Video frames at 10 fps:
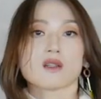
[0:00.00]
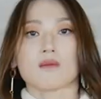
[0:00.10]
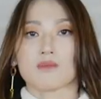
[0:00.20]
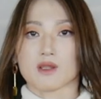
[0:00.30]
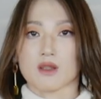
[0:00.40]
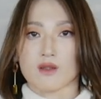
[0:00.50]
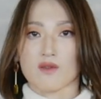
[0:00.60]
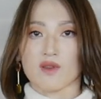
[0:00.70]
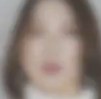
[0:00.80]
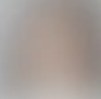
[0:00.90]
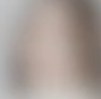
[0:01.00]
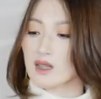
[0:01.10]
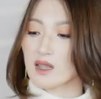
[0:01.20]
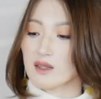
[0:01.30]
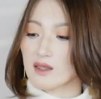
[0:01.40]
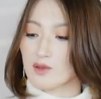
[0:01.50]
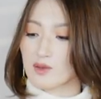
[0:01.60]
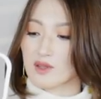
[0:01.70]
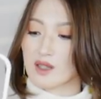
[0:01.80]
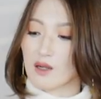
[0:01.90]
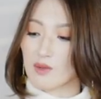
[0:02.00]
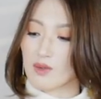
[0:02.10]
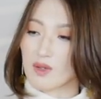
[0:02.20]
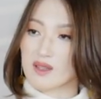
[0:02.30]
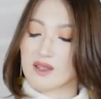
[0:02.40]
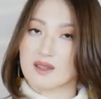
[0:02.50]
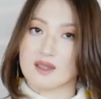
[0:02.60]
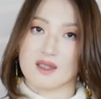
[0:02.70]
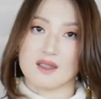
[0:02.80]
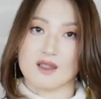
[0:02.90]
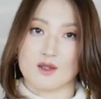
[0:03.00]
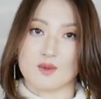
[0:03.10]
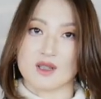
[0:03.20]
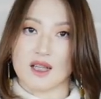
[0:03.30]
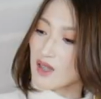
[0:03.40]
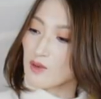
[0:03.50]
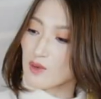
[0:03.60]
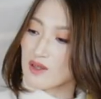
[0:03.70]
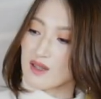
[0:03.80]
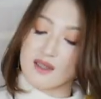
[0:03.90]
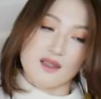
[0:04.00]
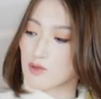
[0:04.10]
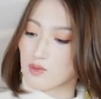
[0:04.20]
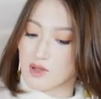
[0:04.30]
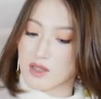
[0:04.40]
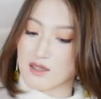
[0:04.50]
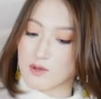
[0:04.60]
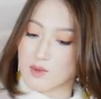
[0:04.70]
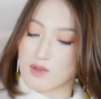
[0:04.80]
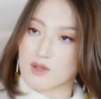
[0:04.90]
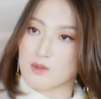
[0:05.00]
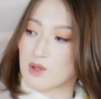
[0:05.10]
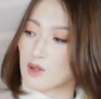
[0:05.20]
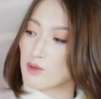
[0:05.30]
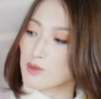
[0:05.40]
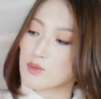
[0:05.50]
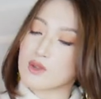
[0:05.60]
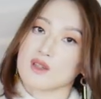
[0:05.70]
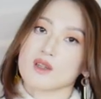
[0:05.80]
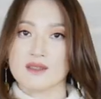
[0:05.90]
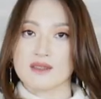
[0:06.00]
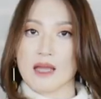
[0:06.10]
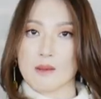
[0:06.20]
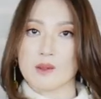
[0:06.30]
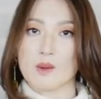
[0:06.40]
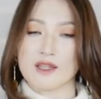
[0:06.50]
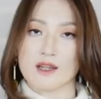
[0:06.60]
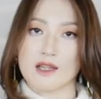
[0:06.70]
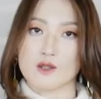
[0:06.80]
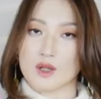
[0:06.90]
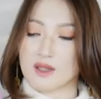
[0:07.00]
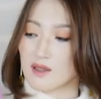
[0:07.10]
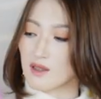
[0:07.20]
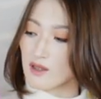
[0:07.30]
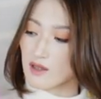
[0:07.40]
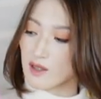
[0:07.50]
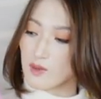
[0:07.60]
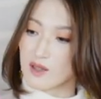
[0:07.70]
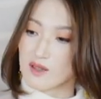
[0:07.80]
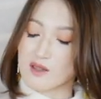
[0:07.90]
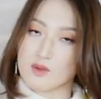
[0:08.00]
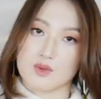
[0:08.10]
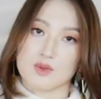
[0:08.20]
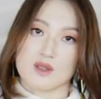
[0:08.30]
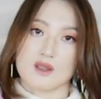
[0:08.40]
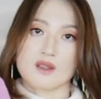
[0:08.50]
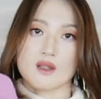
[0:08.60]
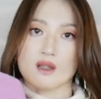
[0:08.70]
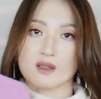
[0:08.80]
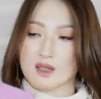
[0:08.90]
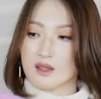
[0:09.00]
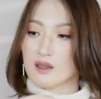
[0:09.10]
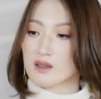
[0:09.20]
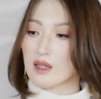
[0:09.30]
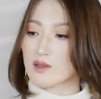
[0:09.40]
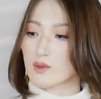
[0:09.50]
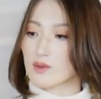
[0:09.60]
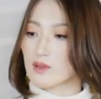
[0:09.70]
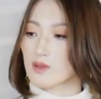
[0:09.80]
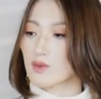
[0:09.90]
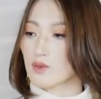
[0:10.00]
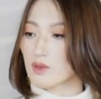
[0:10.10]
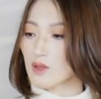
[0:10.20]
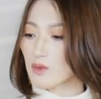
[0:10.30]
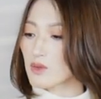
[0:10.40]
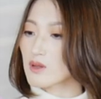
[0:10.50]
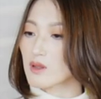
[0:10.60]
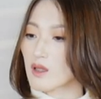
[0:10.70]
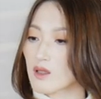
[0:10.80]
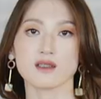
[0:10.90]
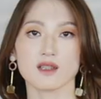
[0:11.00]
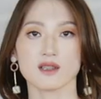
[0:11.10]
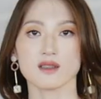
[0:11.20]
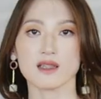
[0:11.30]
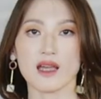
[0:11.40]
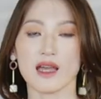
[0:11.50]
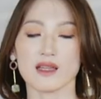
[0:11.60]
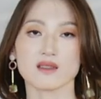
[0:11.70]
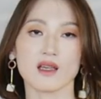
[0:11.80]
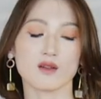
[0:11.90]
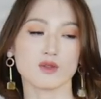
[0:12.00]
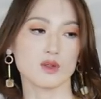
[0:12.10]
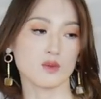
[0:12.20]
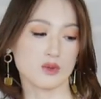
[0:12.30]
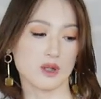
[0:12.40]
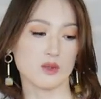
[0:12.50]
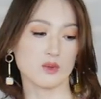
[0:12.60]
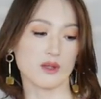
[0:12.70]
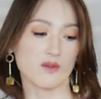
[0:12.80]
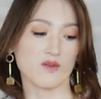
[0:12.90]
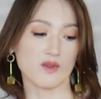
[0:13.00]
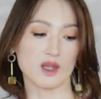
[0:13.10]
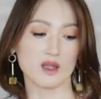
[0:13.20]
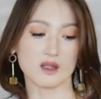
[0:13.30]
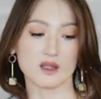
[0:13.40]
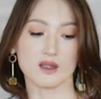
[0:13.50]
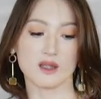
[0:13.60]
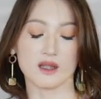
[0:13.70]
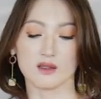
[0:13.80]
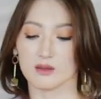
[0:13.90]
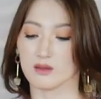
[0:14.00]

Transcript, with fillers: 上比较的肥。那这一件就是常规款的一件羊绒衫，很推荐。就是它袖子是比较缩的，搭配外套来穿呢，也是可以穿得进去的。那像刚才那个大袖子呢，就有点困难。这是一件 S 号，所以我穿有点肥呀、啊，大家看